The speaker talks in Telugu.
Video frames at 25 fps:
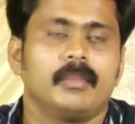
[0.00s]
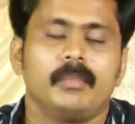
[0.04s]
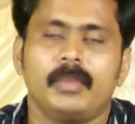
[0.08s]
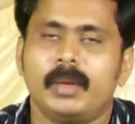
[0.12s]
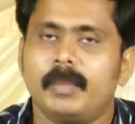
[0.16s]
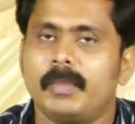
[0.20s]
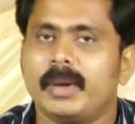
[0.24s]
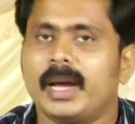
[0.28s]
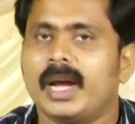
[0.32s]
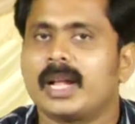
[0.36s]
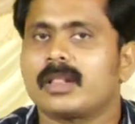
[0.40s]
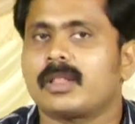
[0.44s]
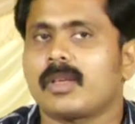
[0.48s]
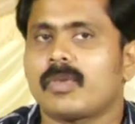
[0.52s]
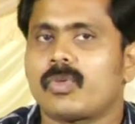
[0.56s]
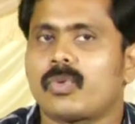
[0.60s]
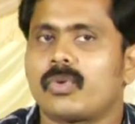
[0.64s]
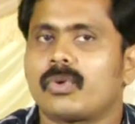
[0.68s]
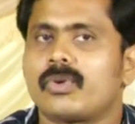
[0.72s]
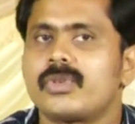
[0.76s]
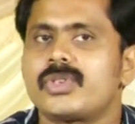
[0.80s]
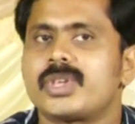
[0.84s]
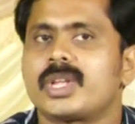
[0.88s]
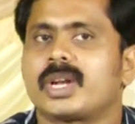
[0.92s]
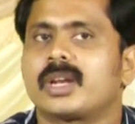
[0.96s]
మీ
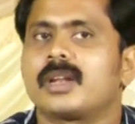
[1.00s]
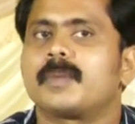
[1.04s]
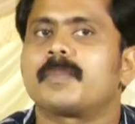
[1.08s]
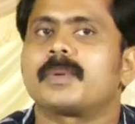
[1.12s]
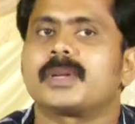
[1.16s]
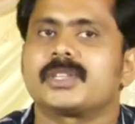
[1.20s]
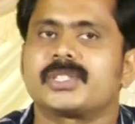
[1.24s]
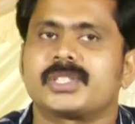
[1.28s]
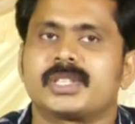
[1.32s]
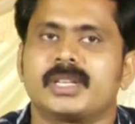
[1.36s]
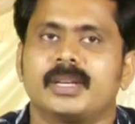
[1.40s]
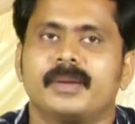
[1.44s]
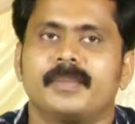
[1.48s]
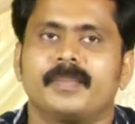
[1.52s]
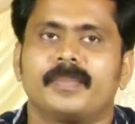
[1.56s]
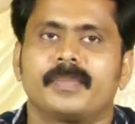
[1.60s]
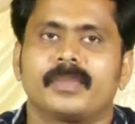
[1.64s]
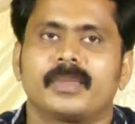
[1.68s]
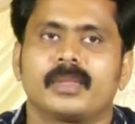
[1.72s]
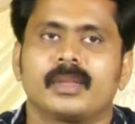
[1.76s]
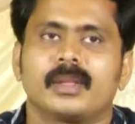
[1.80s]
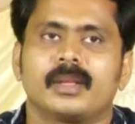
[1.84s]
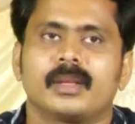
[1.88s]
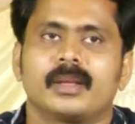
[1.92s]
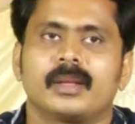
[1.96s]
మేధస్సుకు చిన్న ప్రశ్న
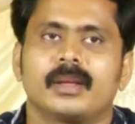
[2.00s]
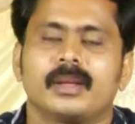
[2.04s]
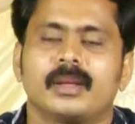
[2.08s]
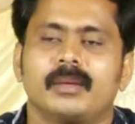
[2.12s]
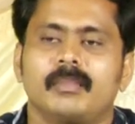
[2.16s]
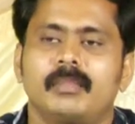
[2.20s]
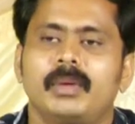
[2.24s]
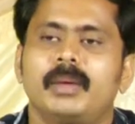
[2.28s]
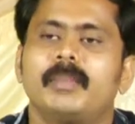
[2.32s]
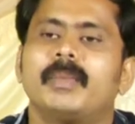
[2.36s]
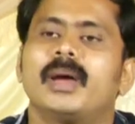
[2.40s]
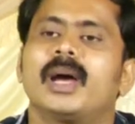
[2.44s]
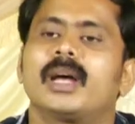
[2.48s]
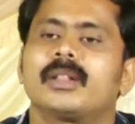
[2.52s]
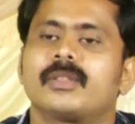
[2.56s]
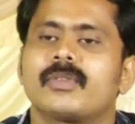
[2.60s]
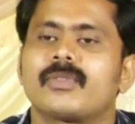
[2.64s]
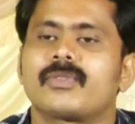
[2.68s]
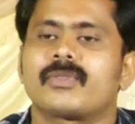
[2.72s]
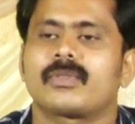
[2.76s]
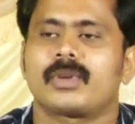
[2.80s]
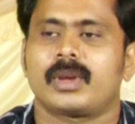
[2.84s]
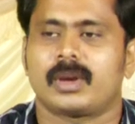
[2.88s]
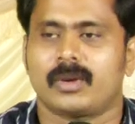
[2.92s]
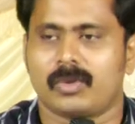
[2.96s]
మీ
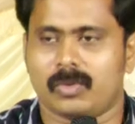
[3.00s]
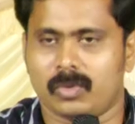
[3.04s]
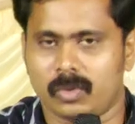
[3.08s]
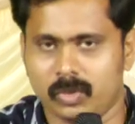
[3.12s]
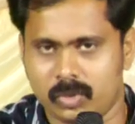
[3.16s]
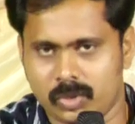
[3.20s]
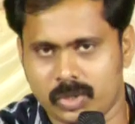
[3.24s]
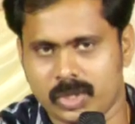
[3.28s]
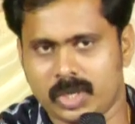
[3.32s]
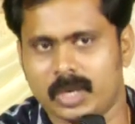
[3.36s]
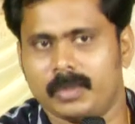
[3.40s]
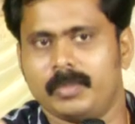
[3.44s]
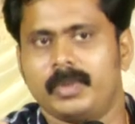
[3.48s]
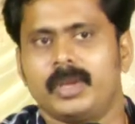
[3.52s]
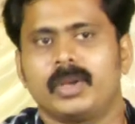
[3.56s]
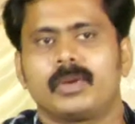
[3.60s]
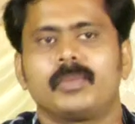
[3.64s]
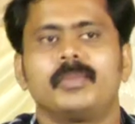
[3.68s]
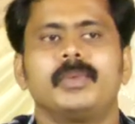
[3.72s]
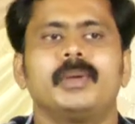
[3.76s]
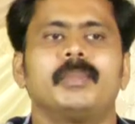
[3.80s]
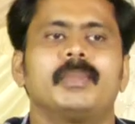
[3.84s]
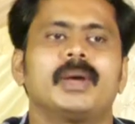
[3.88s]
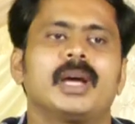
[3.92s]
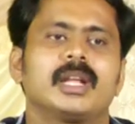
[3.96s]
మేధస్సుకి ఇక్కడ కూర్చున్న మీకు
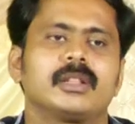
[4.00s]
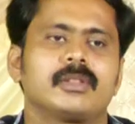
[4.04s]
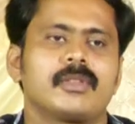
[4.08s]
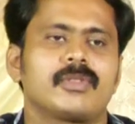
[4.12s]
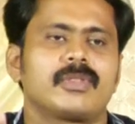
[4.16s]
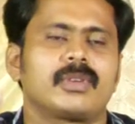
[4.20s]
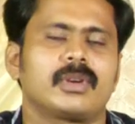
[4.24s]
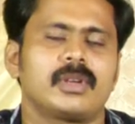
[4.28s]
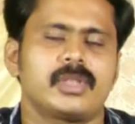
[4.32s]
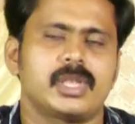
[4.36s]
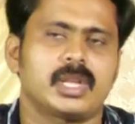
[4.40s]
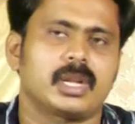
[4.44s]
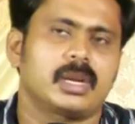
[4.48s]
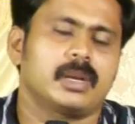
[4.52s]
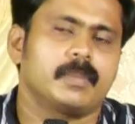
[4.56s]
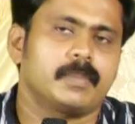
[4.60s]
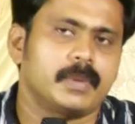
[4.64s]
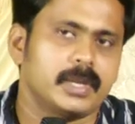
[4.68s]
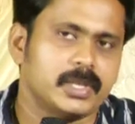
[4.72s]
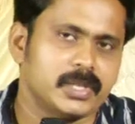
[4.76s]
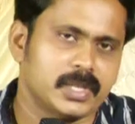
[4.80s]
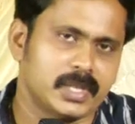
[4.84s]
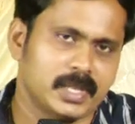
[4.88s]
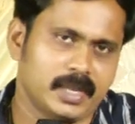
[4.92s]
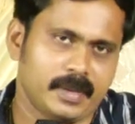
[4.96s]
మీ మేధస్సుకి చిన్న
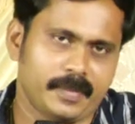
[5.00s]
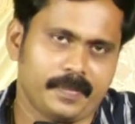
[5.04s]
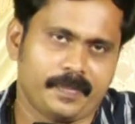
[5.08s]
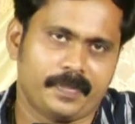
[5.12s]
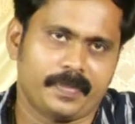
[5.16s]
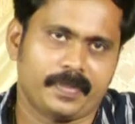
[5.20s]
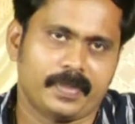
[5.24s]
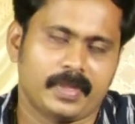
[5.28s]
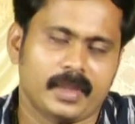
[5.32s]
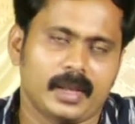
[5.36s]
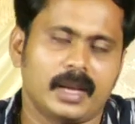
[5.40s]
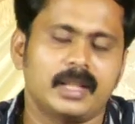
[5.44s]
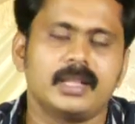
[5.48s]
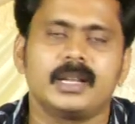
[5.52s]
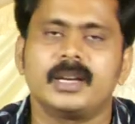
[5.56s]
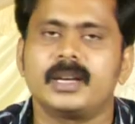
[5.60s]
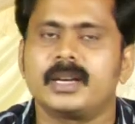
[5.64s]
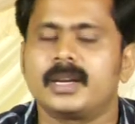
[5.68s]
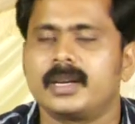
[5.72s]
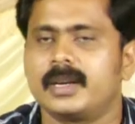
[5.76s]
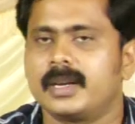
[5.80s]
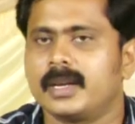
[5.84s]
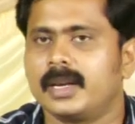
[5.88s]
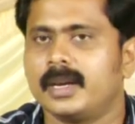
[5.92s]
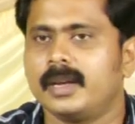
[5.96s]
ప్రశ్న
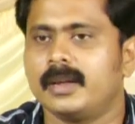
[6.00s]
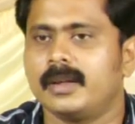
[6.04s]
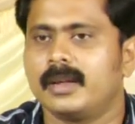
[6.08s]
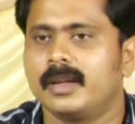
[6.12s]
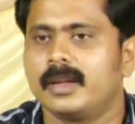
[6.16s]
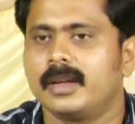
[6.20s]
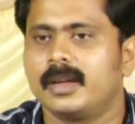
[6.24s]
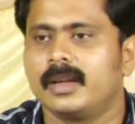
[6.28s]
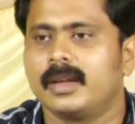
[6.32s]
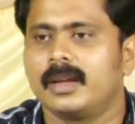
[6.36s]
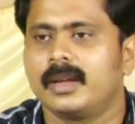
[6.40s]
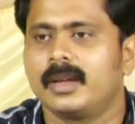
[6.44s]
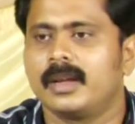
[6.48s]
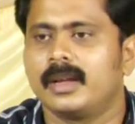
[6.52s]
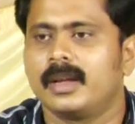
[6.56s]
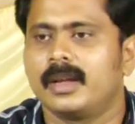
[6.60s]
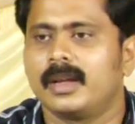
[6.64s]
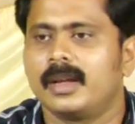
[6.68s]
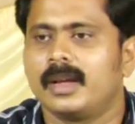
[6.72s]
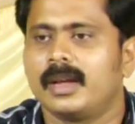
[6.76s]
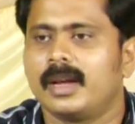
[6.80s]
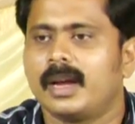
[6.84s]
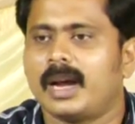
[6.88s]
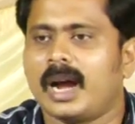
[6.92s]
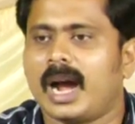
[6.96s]
అదేంటంటే
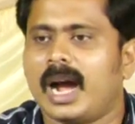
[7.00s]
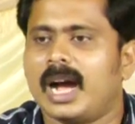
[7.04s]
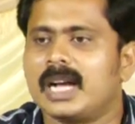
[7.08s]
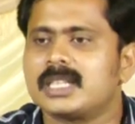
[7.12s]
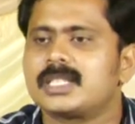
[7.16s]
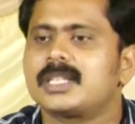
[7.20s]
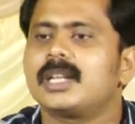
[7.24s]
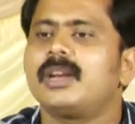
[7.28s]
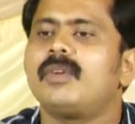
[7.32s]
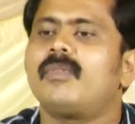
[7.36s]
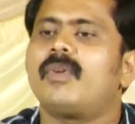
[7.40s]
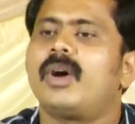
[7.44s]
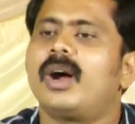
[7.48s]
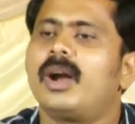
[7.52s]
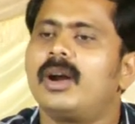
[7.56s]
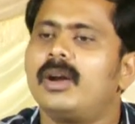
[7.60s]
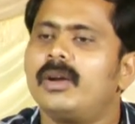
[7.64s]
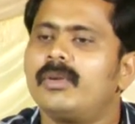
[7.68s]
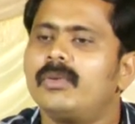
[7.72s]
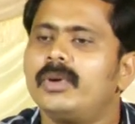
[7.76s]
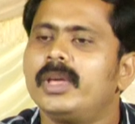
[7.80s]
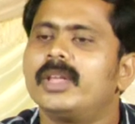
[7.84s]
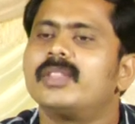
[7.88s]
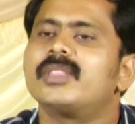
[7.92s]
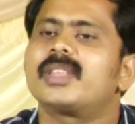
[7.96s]
అసలు
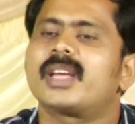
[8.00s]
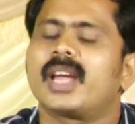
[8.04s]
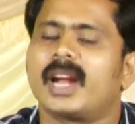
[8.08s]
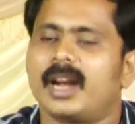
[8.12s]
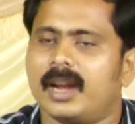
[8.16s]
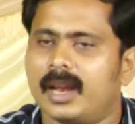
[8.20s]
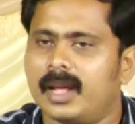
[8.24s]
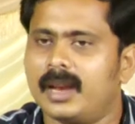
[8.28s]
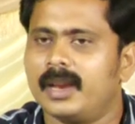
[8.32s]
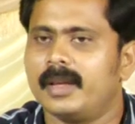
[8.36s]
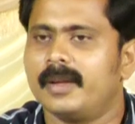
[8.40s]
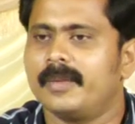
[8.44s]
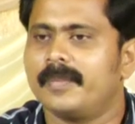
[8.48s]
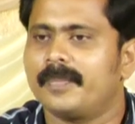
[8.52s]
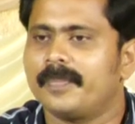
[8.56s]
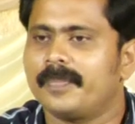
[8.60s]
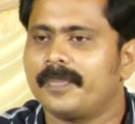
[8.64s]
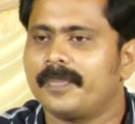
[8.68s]
వాళ్ళు ఎందుకు వెళ్ళాలి